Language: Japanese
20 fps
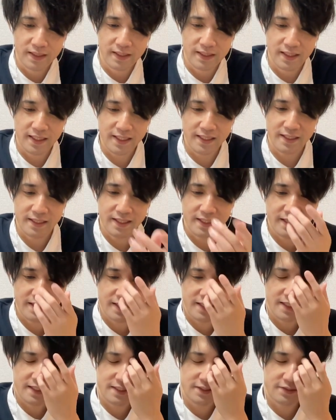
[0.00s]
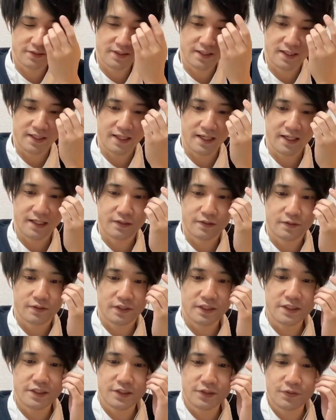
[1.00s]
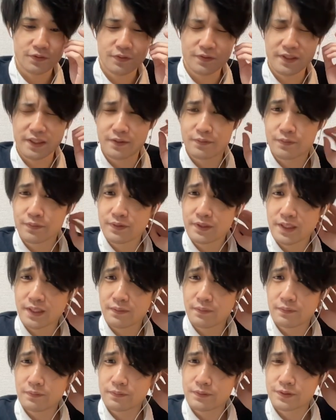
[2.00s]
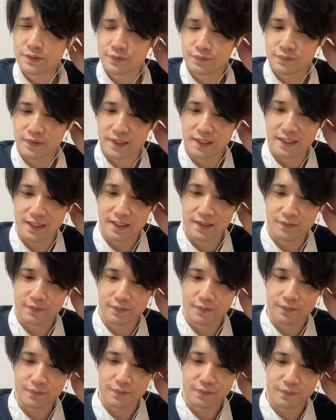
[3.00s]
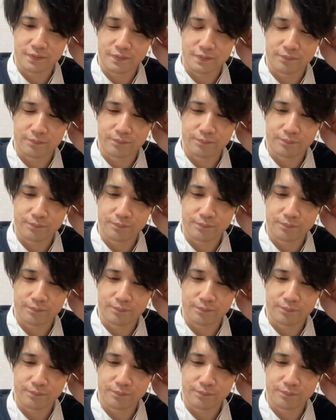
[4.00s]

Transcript: はい、えー、それでは、えー、一応ね、クリア報酬はね、あのー、